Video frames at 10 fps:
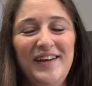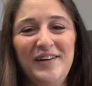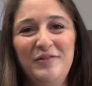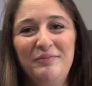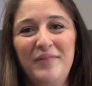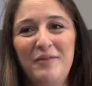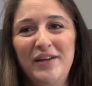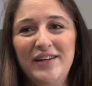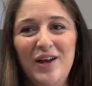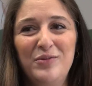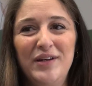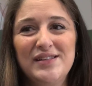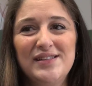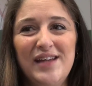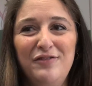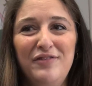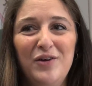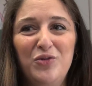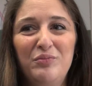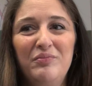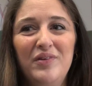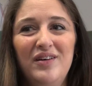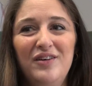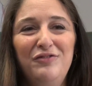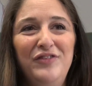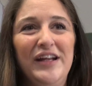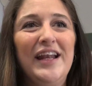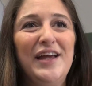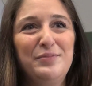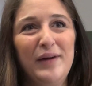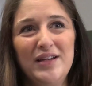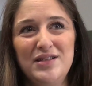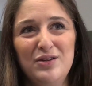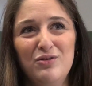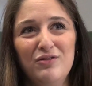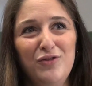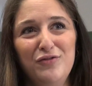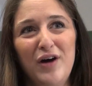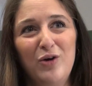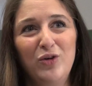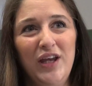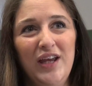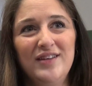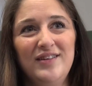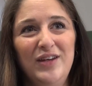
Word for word: Ähm, aber ich glaube, dass es einfach um äh, viel Gleichberechtigung für Frauen geht,